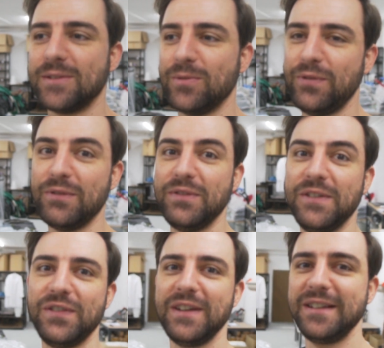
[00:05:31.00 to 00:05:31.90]
so für wie
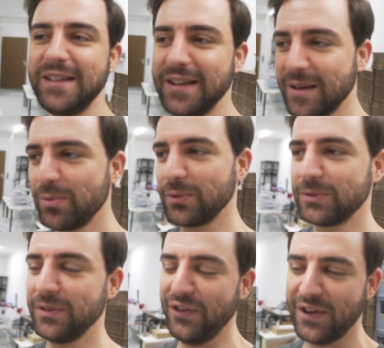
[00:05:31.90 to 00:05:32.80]
viel die ihre
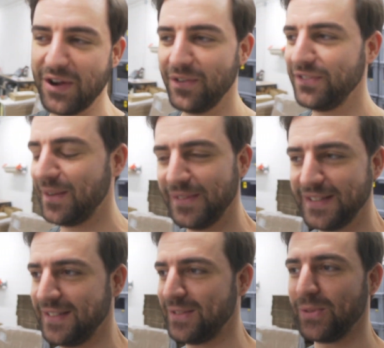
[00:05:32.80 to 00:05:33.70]
Produkte verkauft haben.
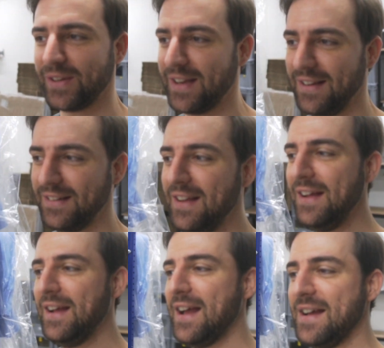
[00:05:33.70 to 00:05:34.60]
Das ist surreal.
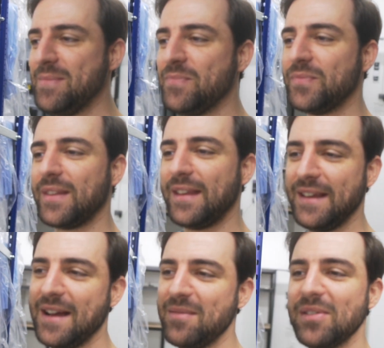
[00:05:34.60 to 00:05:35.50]
Ähm,
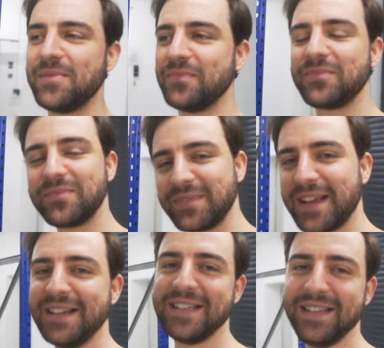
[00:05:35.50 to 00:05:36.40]
ja, aber
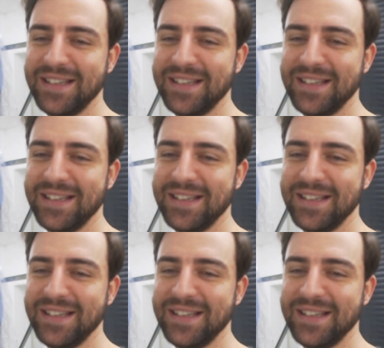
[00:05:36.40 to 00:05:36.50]
kann ich leider